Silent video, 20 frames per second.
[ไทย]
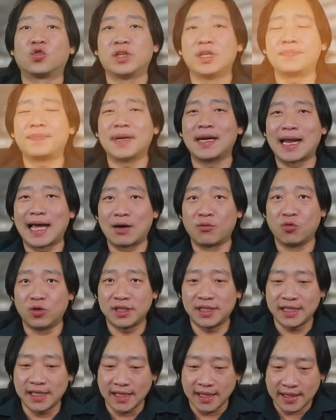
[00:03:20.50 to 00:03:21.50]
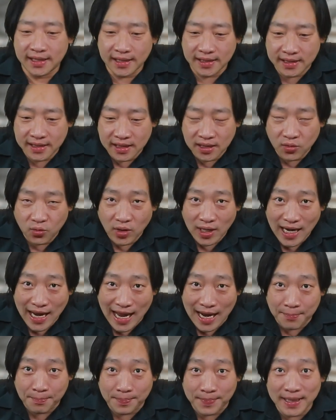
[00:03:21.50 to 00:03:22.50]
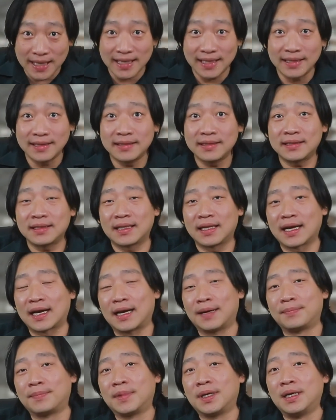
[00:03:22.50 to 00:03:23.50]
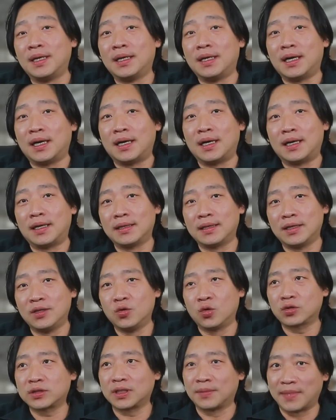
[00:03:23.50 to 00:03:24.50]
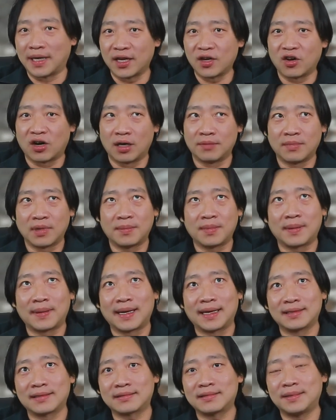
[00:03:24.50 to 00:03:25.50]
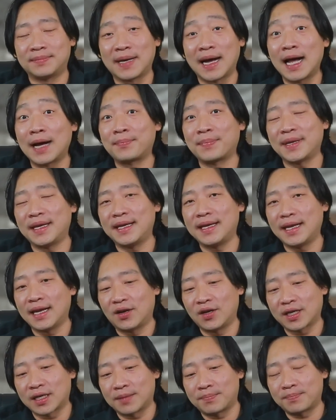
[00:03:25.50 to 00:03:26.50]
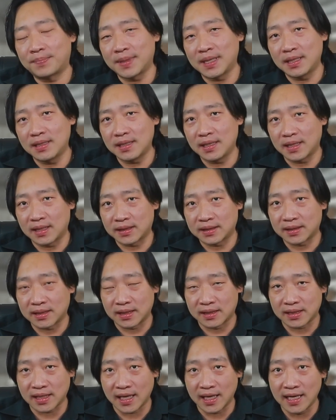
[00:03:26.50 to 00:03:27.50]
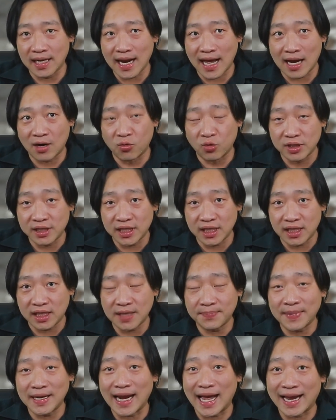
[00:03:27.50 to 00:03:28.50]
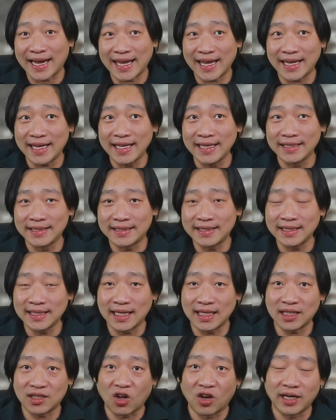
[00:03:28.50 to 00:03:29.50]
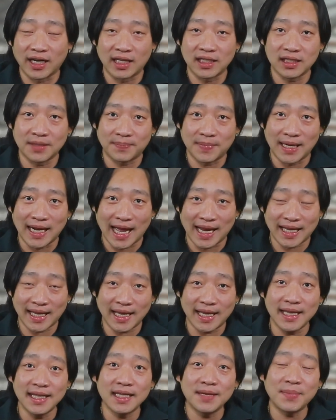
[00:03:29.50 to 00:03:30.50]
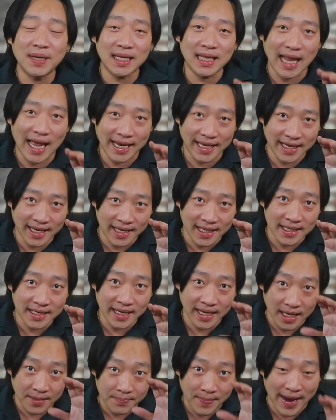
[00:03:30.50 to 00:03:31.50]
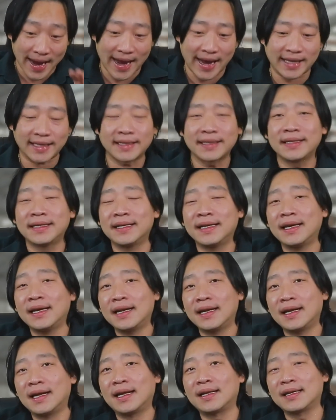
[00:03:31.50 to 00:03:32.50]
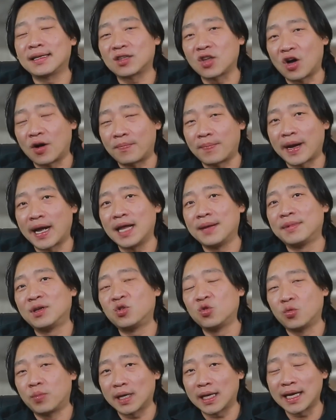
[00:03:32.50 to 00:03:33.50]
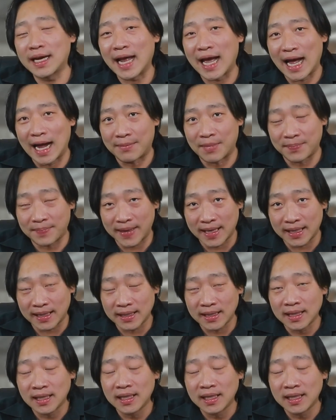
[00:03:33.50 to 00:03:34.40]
วนี้เป็นรางหัวฉีดที่ชื่อว่ารางปรินซ์นะครับในยุคสมัยก่อนเมื่อประมาณสัก้าปีที่แล้วเนี่ยครับปริ้นเนี่ยจะใช้รางหัวฉีดที่เป็นรางเคอินซึ่งในตอนนั้นจะเป็นรางเคอินที่เป็นรางเคอิน K8 นะแต่ต่อไปมันถูกพัฒนามาเป็น